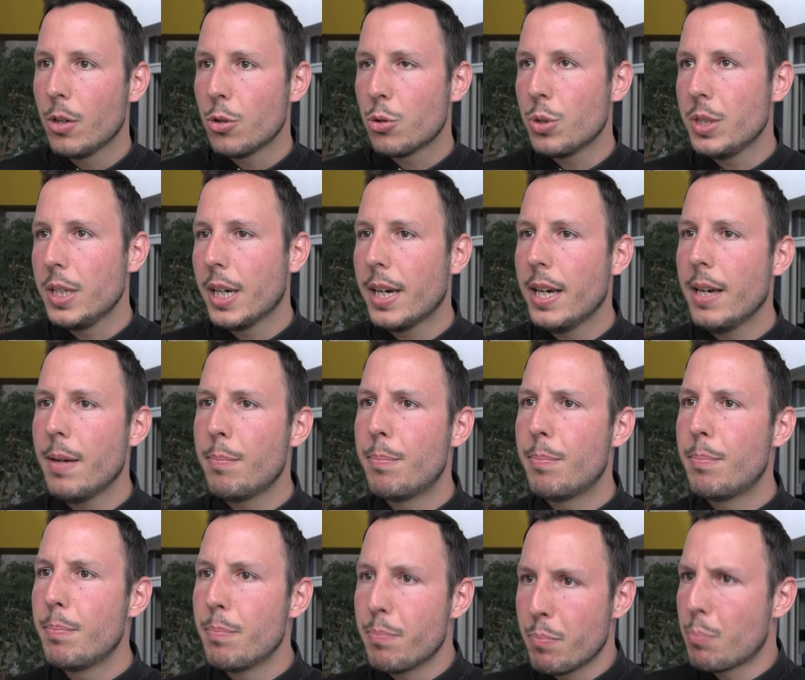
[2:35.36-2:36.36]
je dirais,
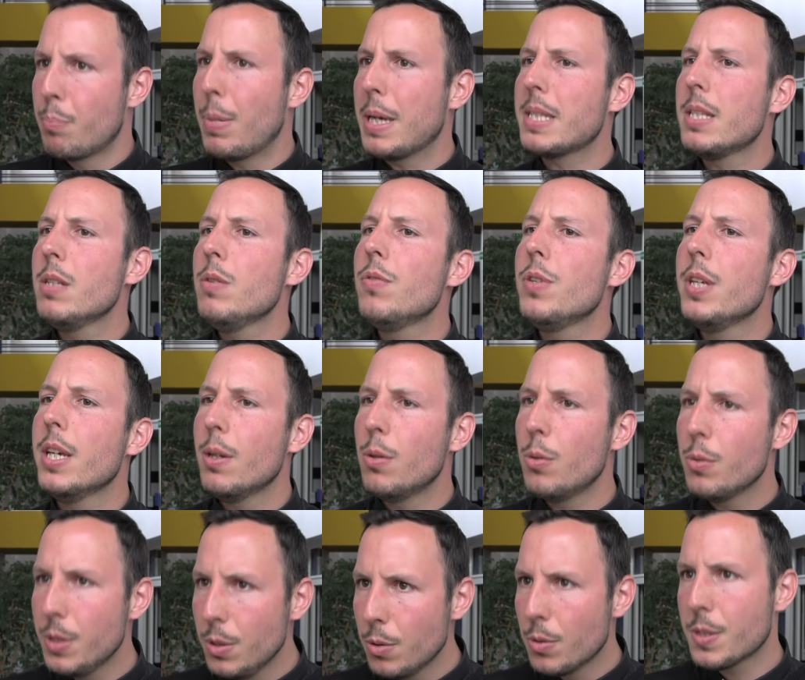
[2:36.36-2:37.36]
pacifier
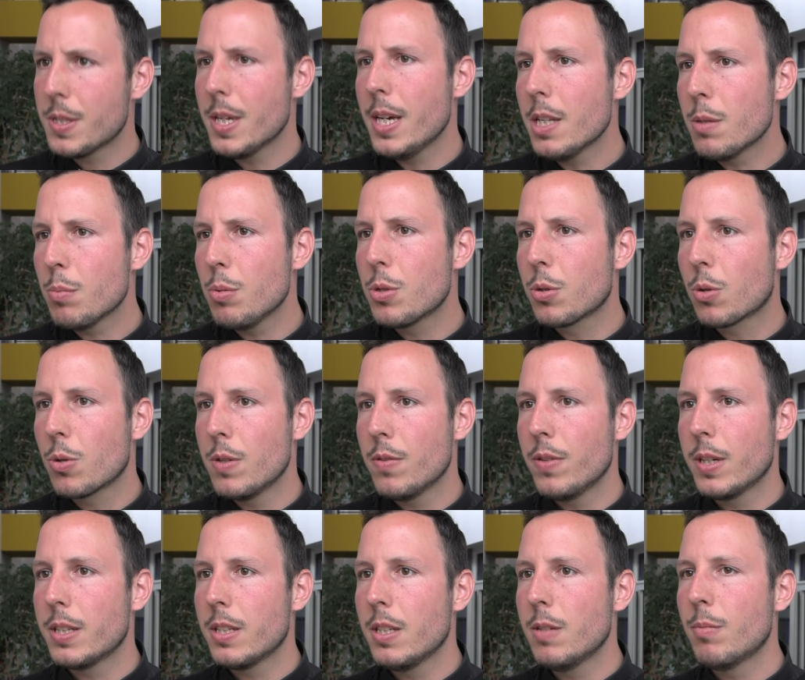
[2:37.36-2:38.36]
le diocèse, puisque
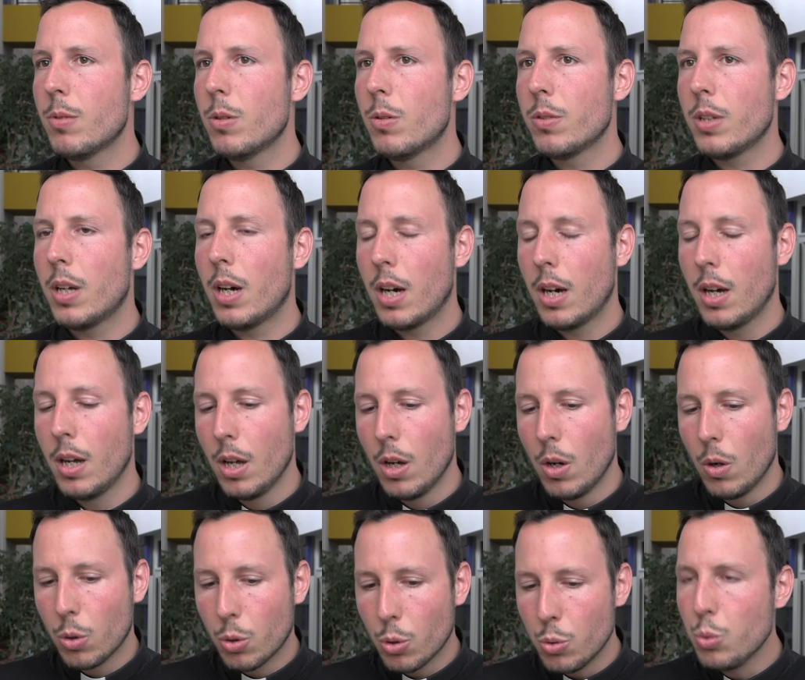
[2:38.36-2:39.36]
effectivement on a
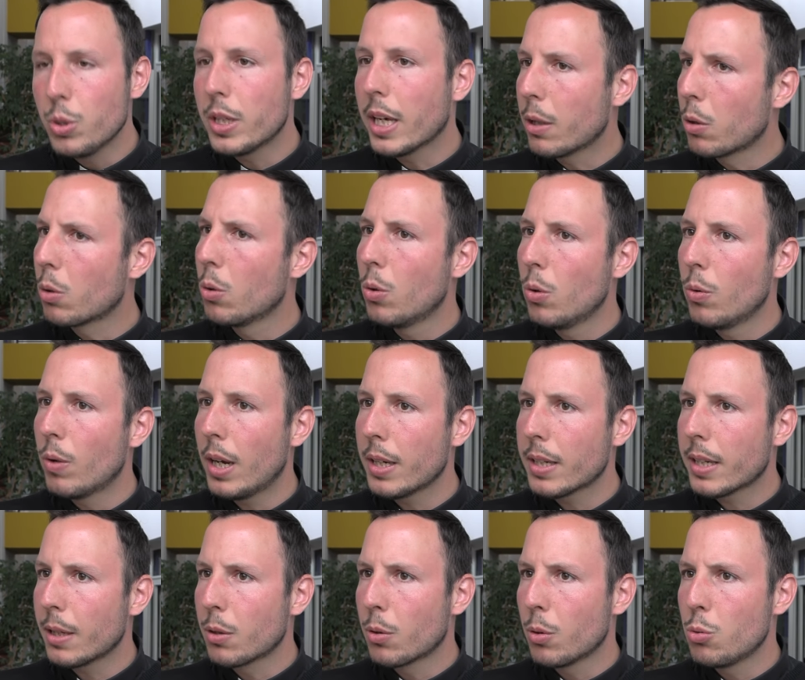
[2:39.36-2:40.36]
connu quelques, voilà,
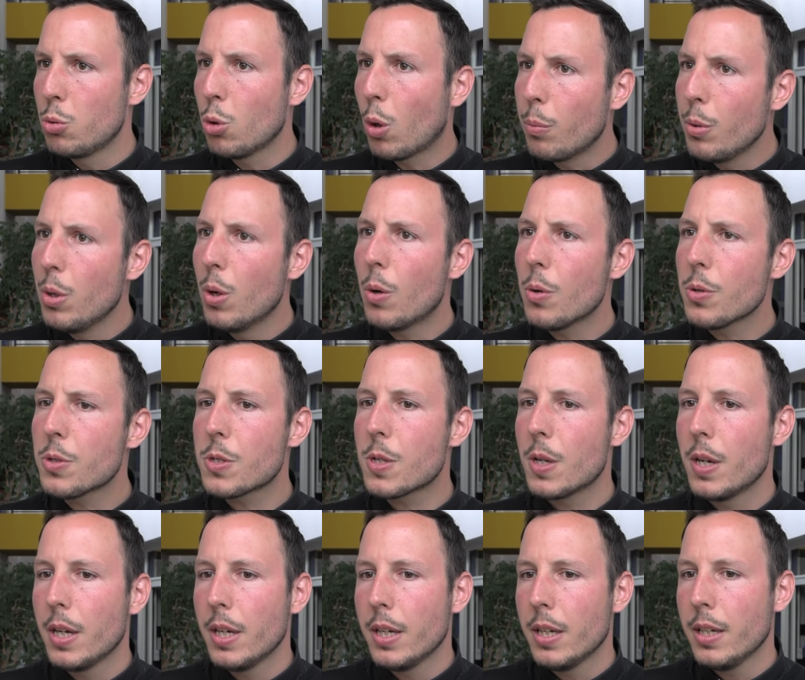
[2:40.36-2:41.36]
quelques
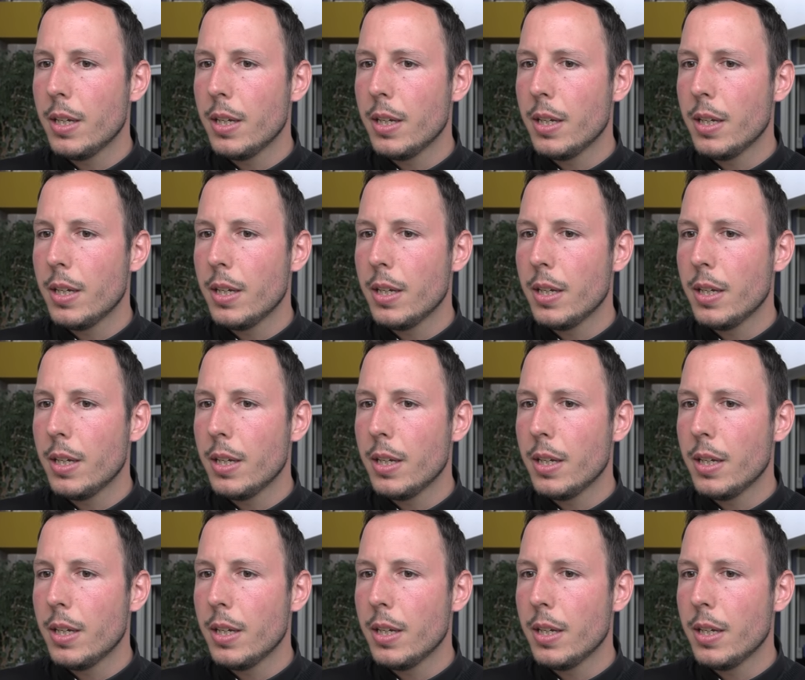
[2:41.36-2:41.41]
turbulences.